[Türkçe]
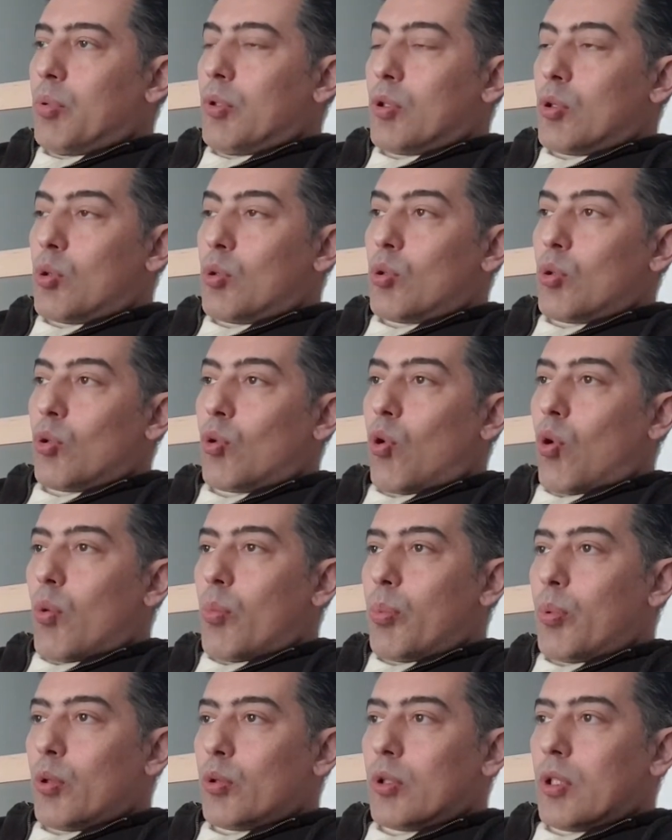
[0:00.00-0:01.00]
Bir sürü
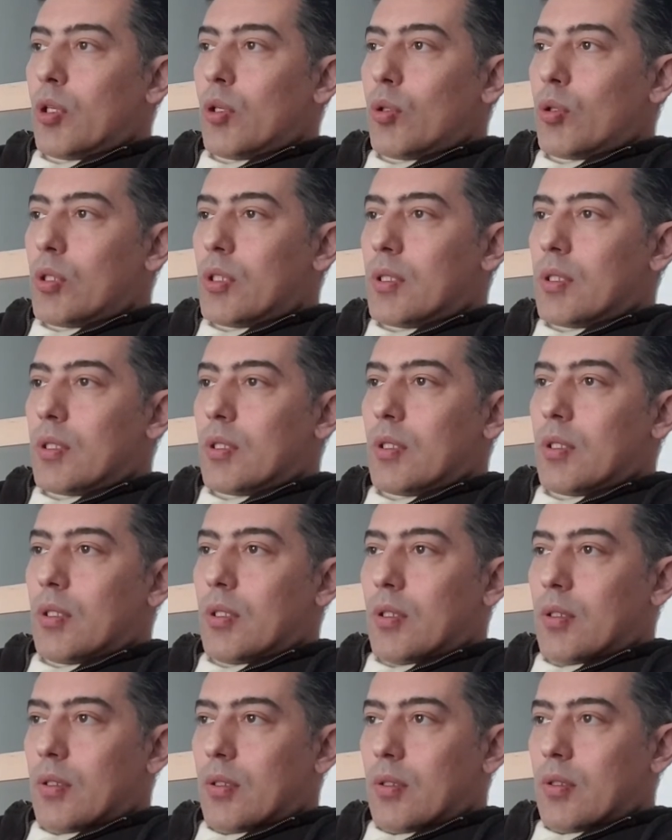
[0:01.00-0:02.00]
komplo
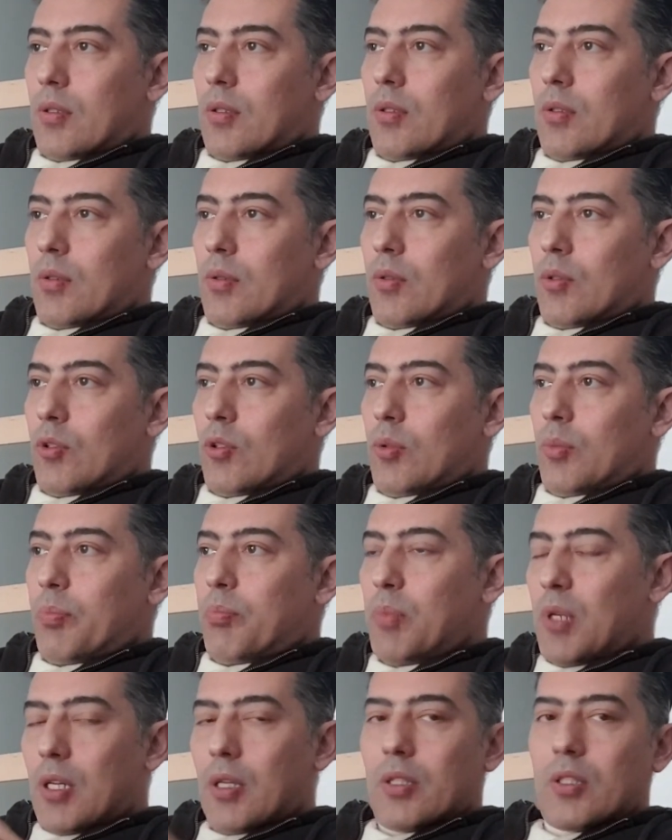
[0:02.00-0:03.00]
teoricisi
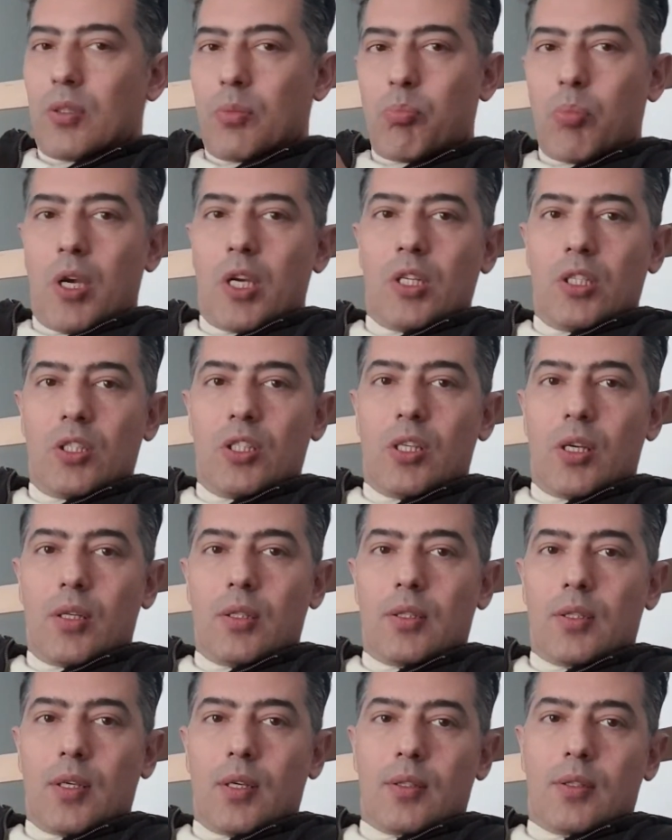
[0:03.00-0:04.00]
milletin beynini
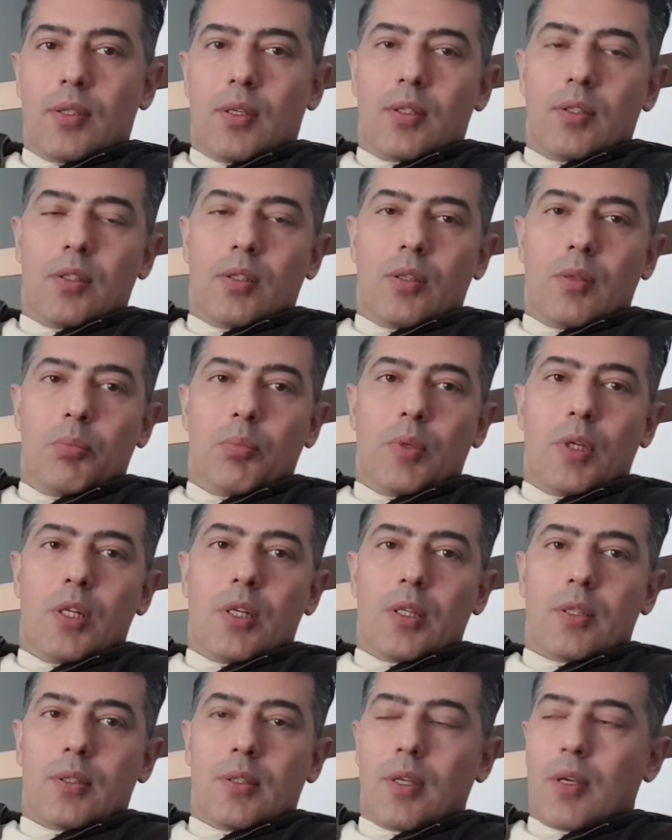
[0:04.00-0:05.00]
yedi yedi yedi
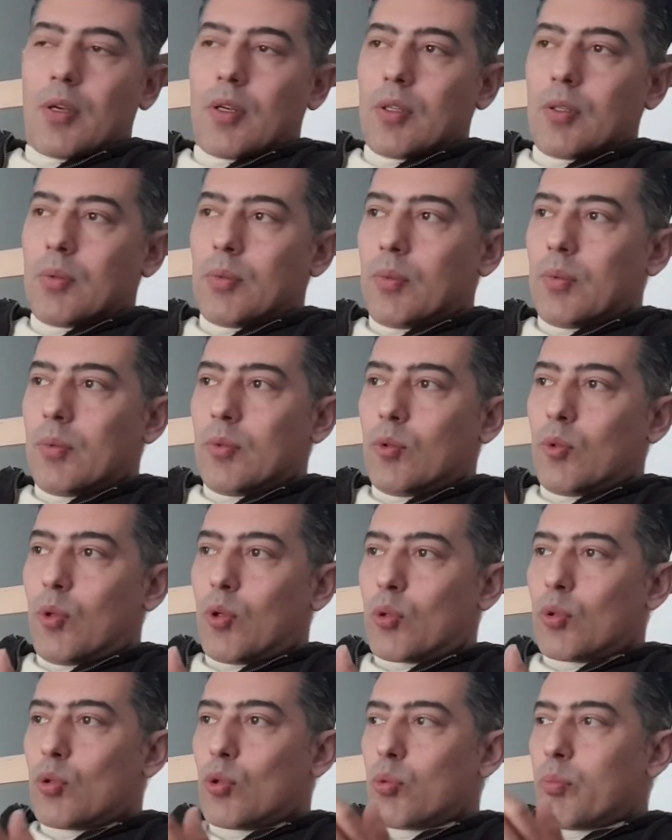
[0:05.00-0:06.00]
millette
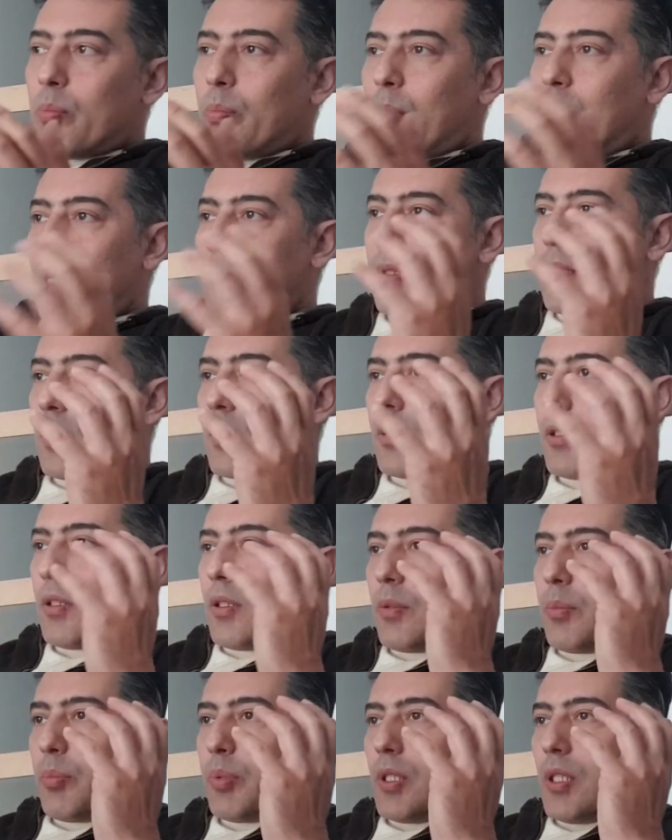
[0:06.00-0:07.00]
doğru düzgün
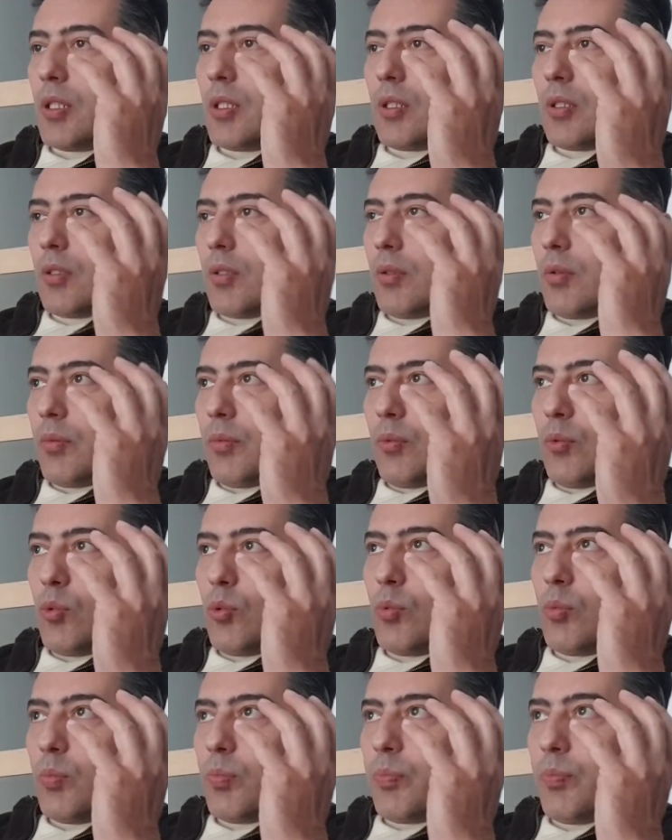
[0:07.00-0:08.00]
mantıklı bir
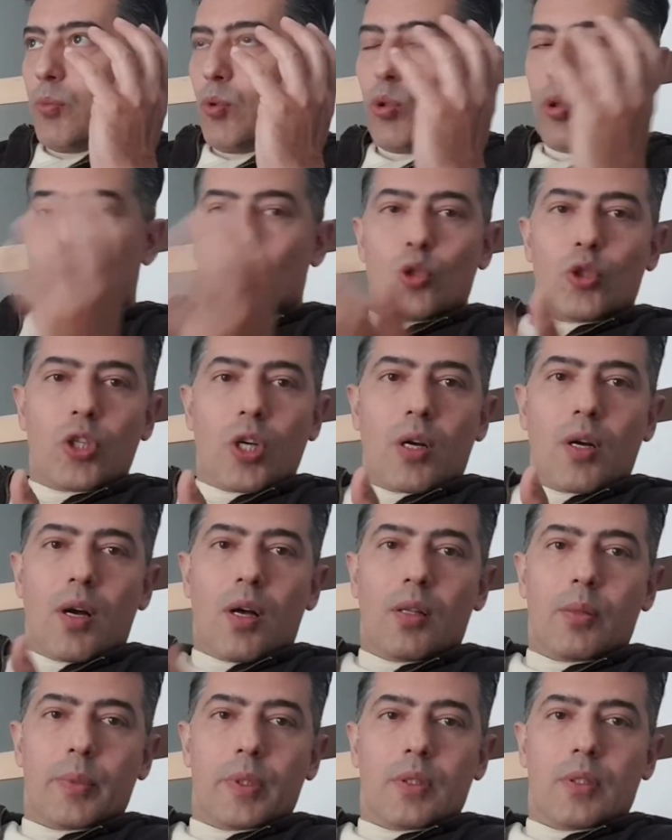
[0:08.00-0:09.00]
düşünce
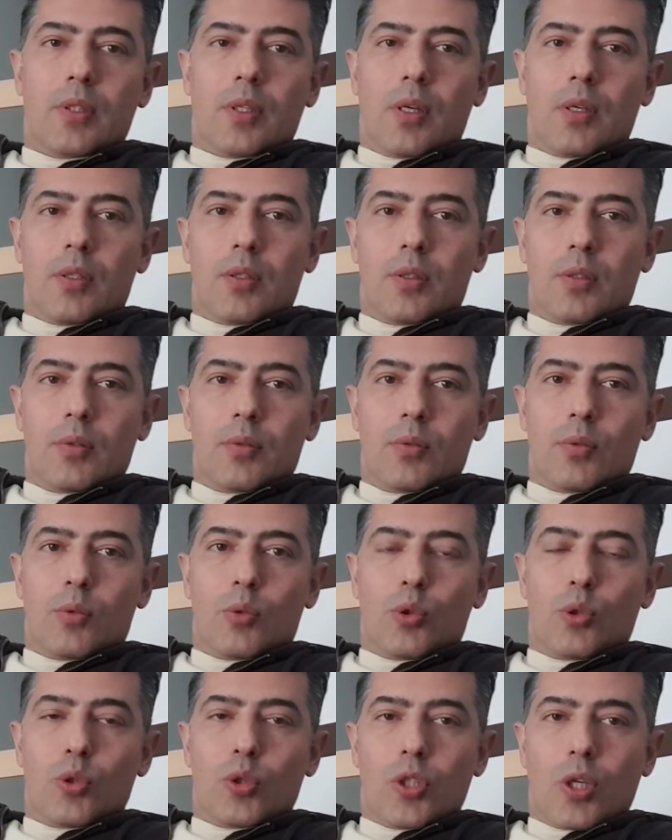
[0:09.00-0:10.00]
kalmadı yani.
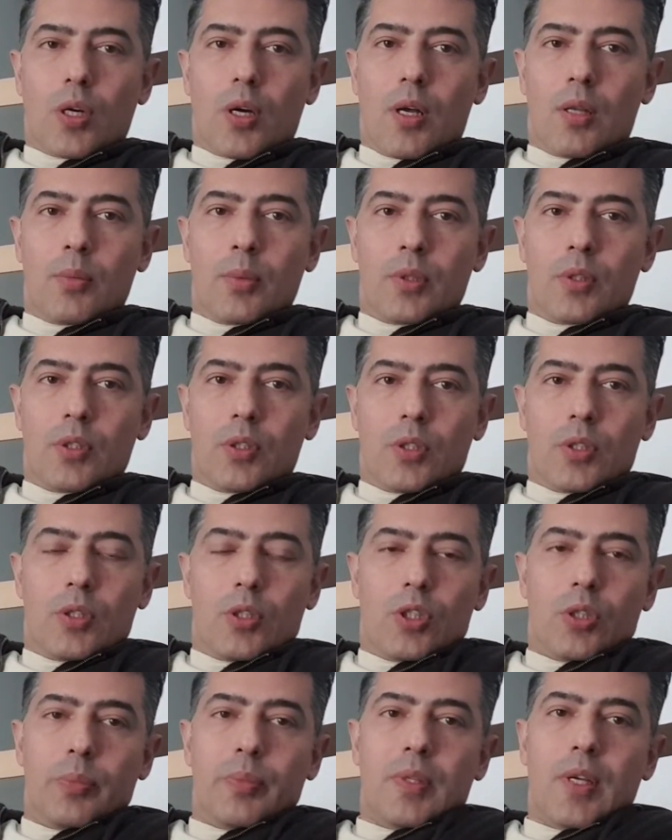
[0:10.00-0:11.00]
Düşünce kalmadığı
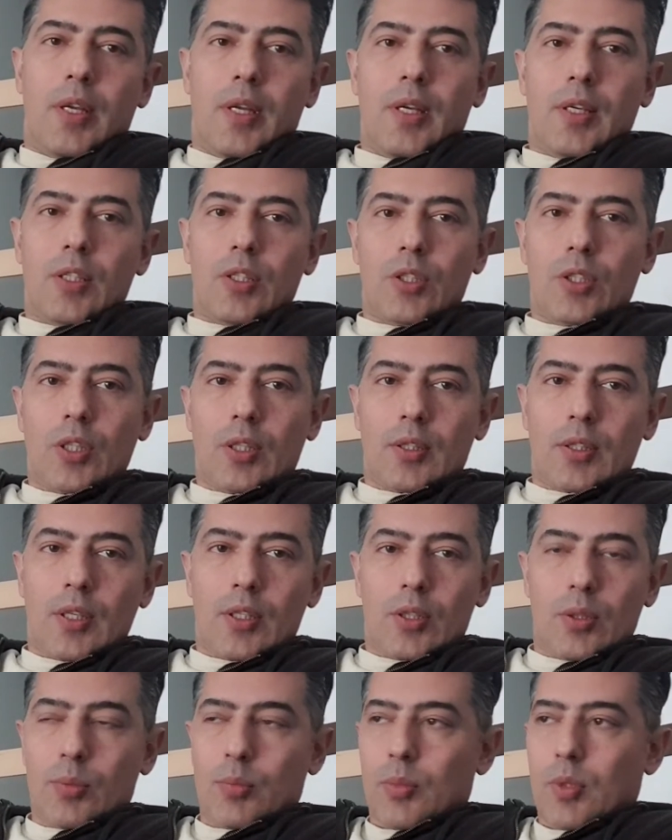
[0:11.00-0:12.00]
için şimdi nereye
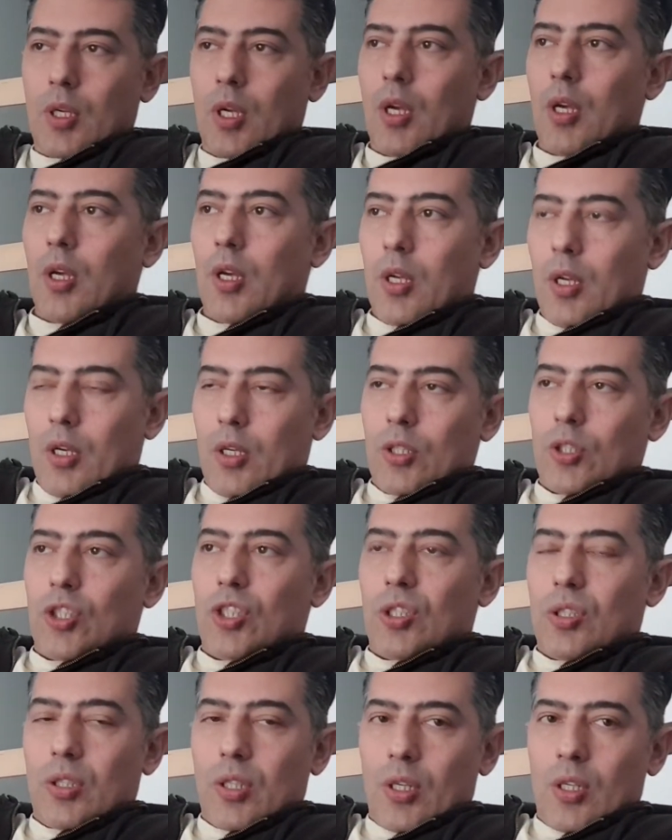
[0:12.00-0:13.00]
gidecekler? Şimdi
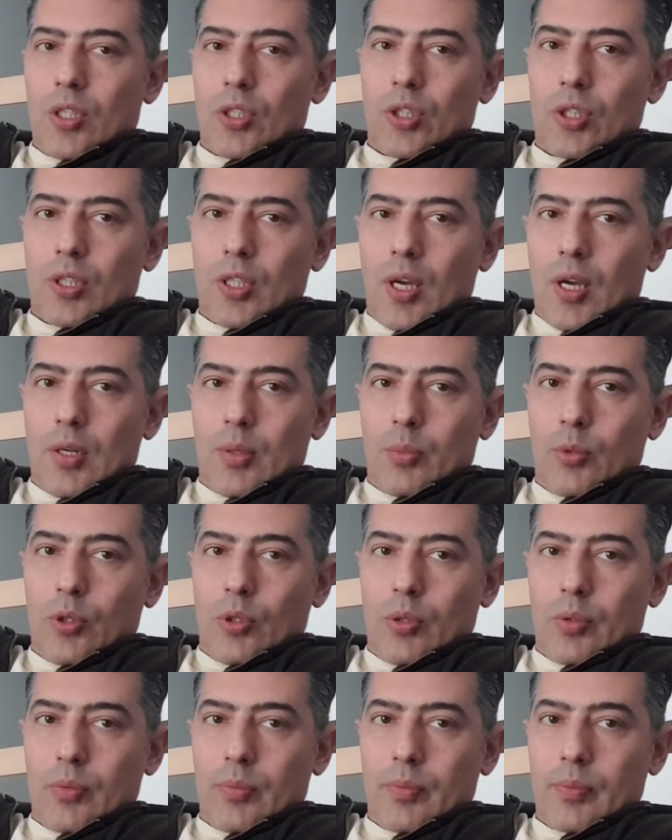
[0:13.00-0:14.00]
Çin'den aşı
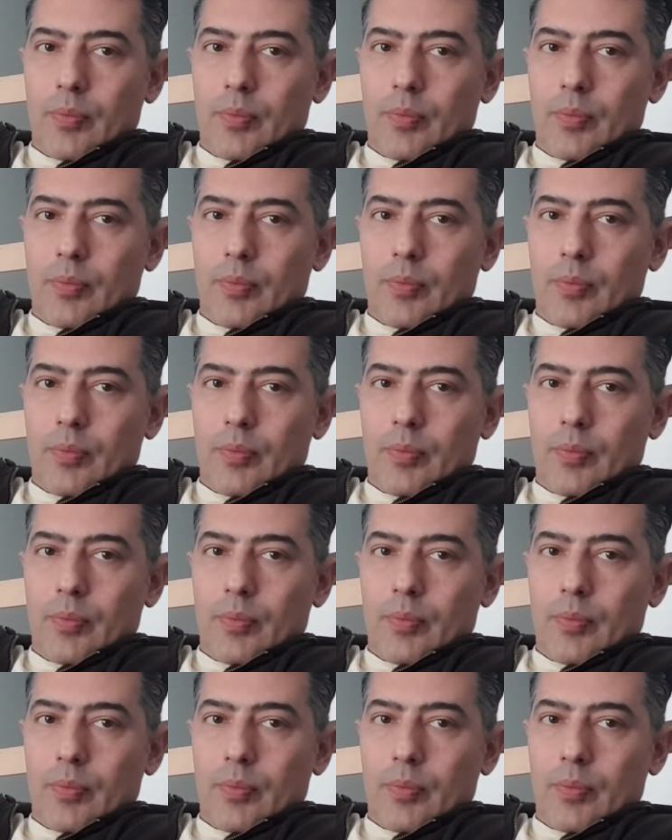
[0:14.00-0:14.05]
gelmiyor.